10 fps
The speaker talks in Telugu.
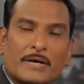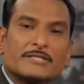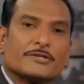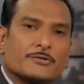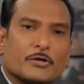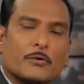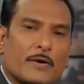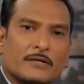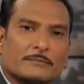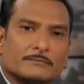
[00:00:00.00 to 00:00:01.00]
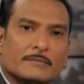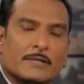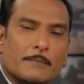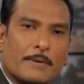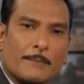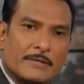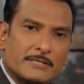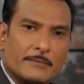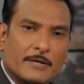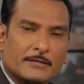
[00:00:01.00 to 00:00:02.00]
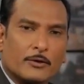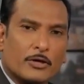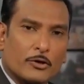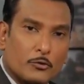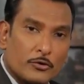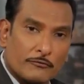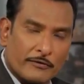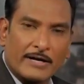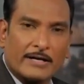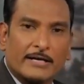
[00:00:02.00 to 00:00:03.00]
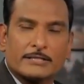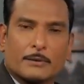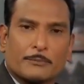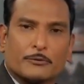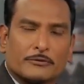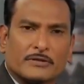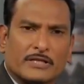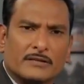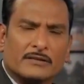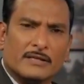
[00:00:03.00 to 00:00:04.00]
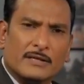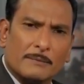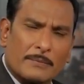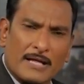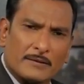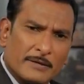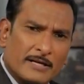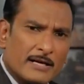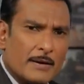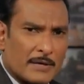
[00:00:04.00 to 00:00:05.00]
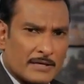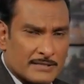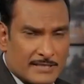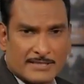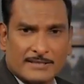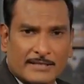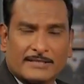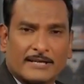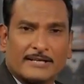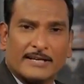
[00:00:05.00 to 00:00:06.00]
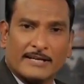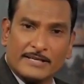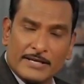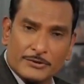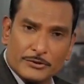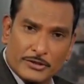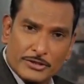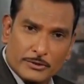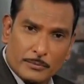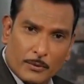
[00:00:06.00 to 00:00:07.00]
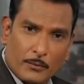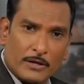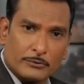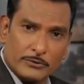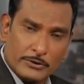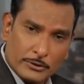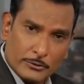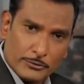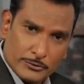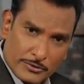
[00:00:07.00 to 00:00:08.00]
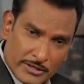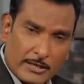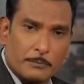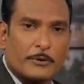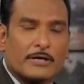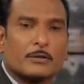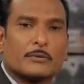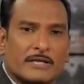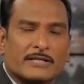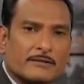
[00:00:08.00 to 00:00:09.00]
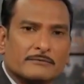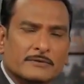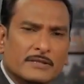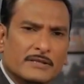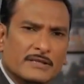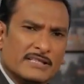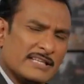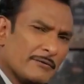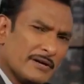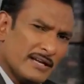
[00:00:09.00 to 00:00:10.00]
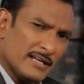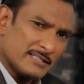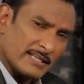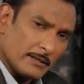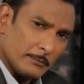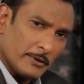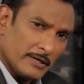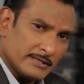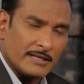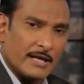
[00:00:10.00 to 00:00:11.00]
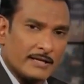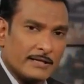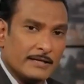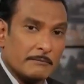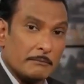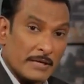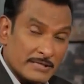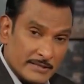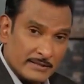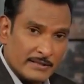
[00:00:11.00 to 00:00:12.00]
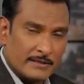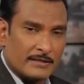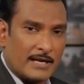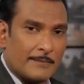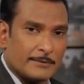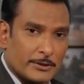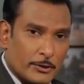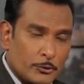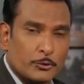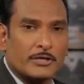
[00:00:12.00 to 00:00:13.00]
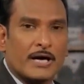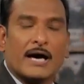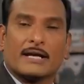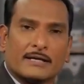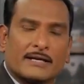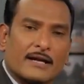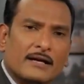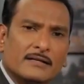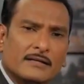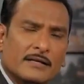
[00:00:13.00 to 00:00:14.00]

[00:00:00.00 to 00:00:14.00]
మంచి శుక్రవారం ప్రపంచమంతా కూడా గుడ్ ఫ్రైడేగా జరుపుకుంటుంది ప్రాథమికంగా మనకు తెలిసింది ఏంటంటే యేసుక్రీస్తు ప్రభువారు ఈరోజు చనిపోయినటువంటి దినం ఎవరైనా చనిపోయిన దినాన్ని మంచిది లేకపోతే గుడ్ అని అంటారా